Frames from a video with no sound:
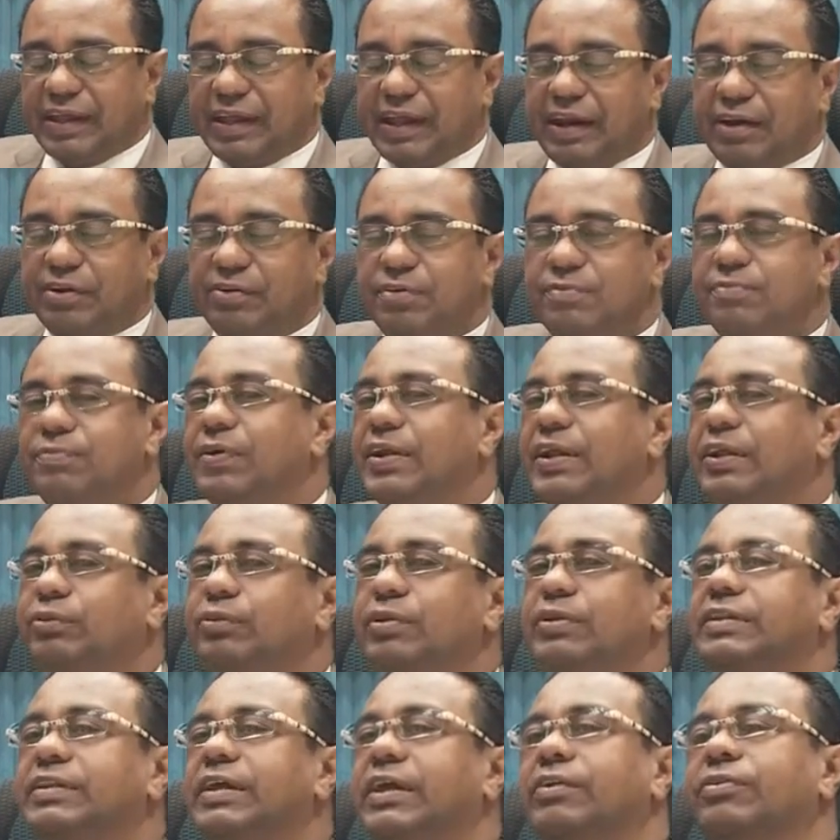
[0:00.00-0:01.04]
El conflicto
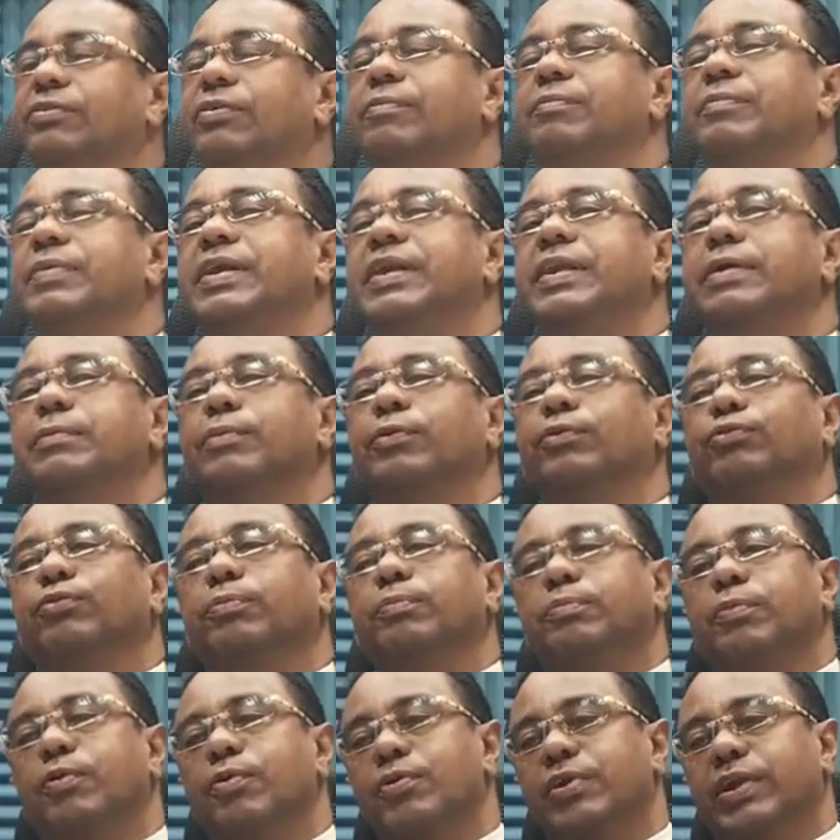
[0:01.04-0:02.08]
interno mínimo
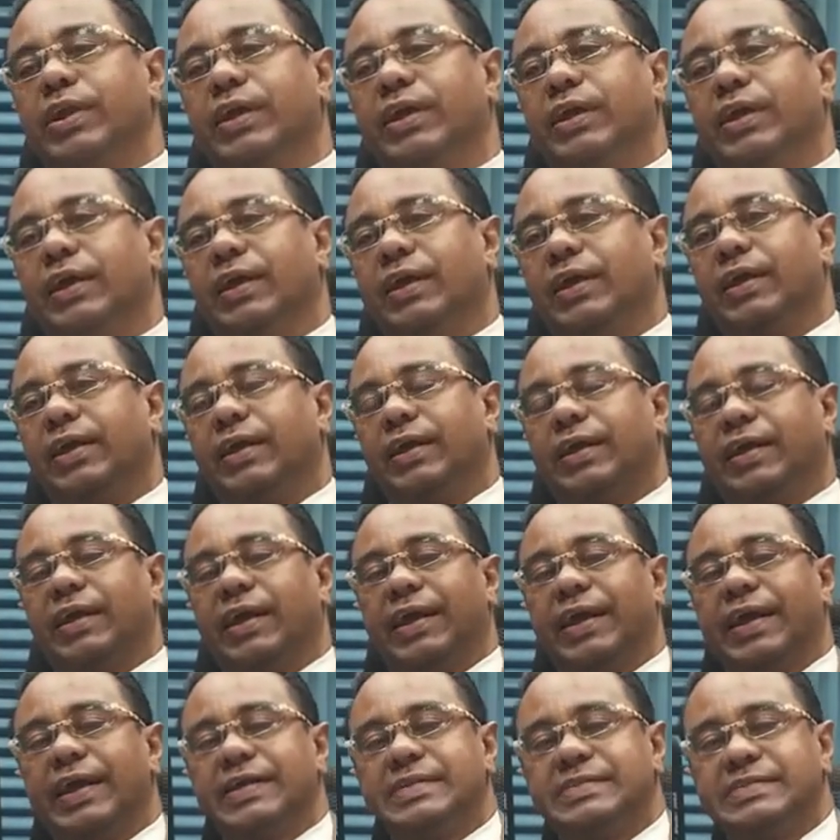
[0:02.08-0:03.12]
supone
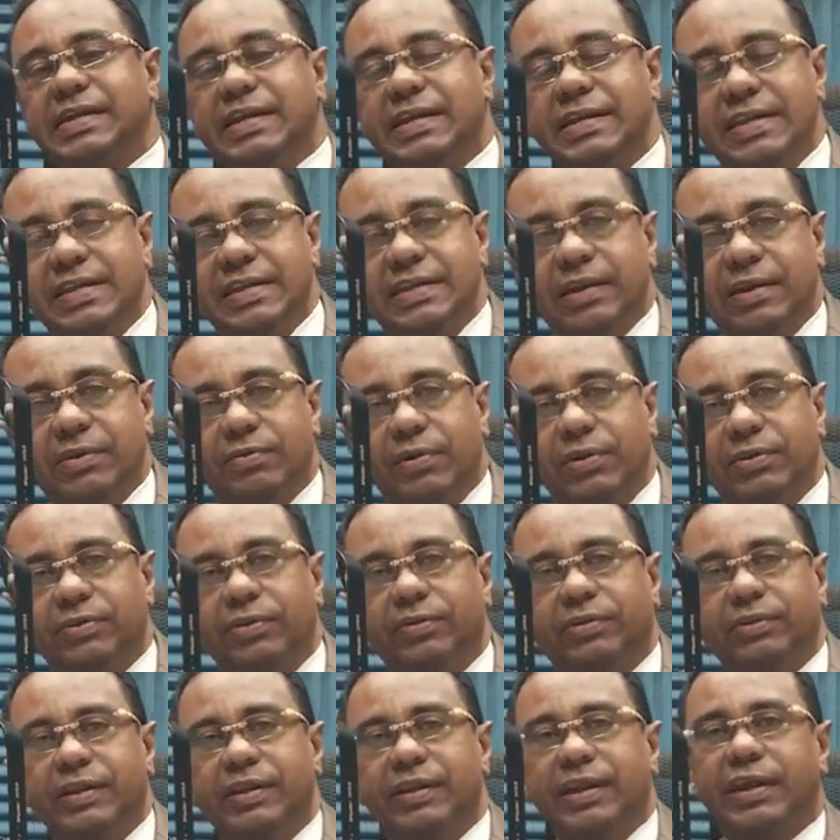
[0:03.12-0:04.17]
que ese líder
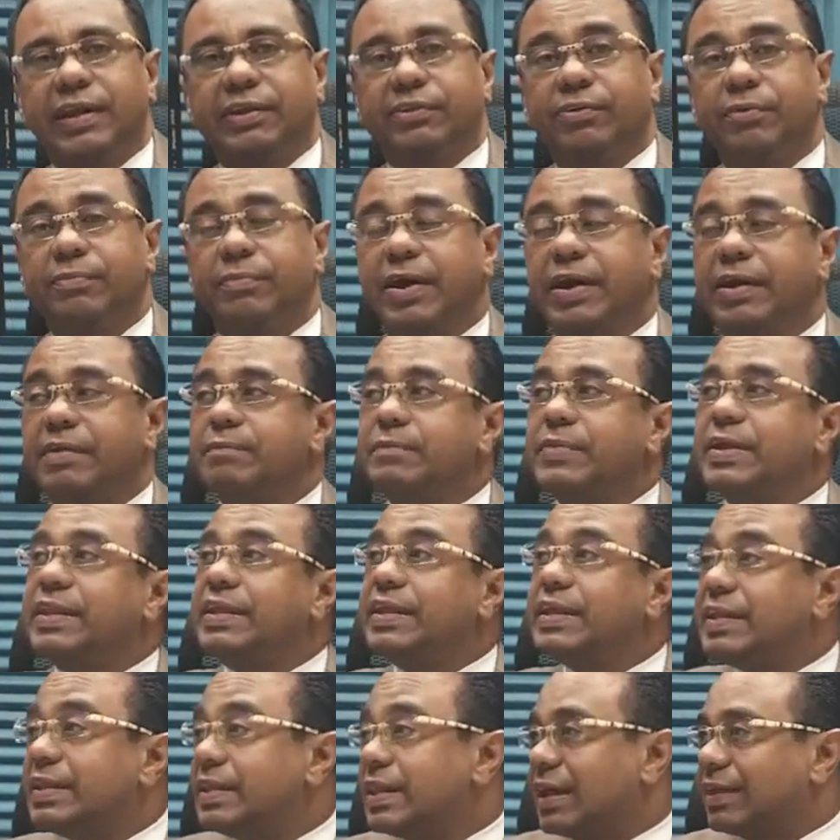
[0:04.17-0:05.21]
cuando tiene que tomar
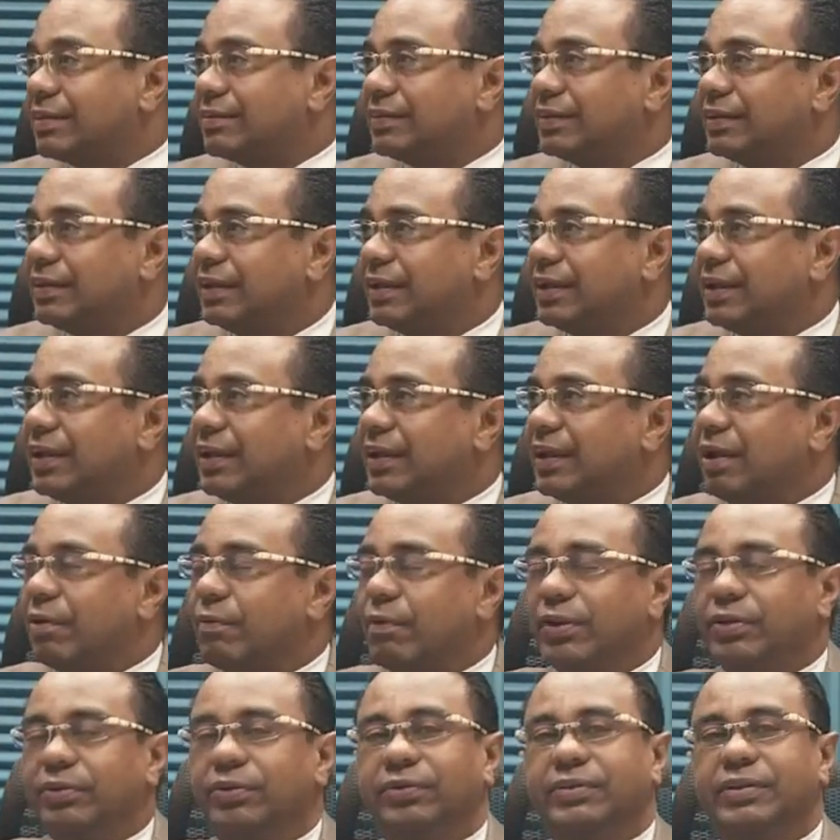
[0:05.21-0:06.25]
medidas, que
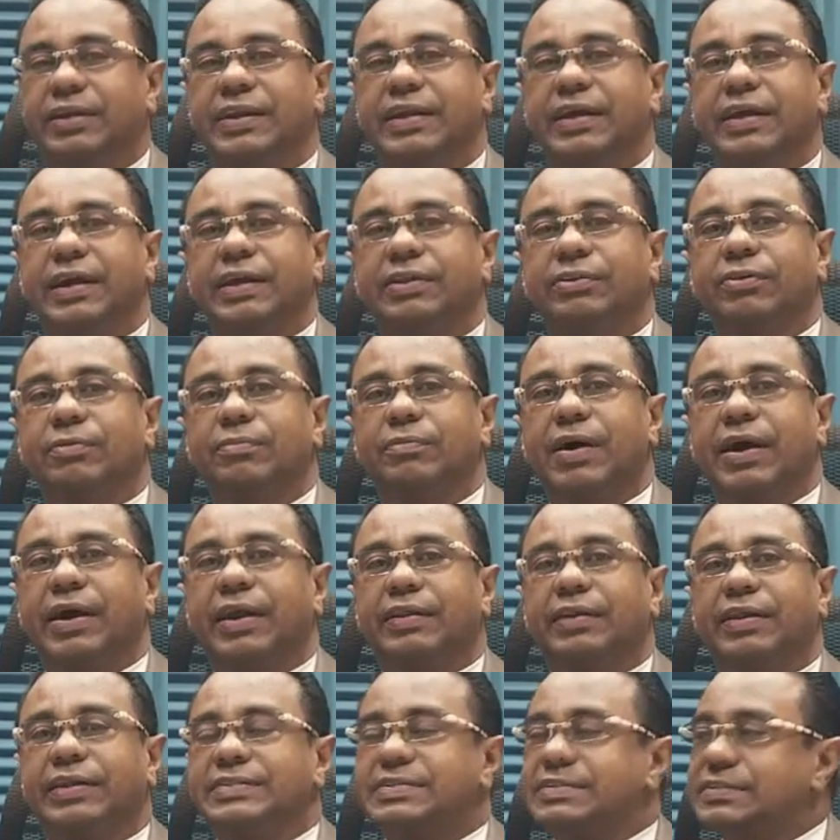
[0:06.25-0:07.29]
cuando tiene que
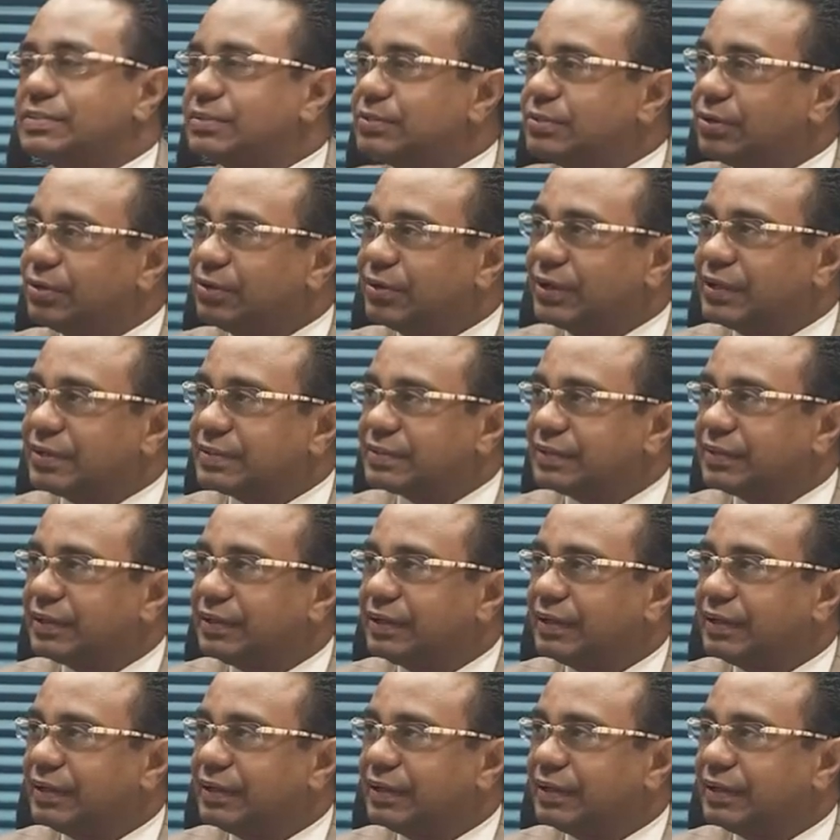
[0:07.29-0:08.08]
tomar decisiones,